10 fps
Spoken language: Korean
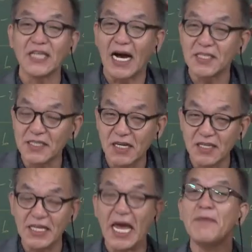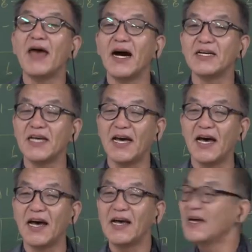으로 아실 거예요. 근데 애매한 게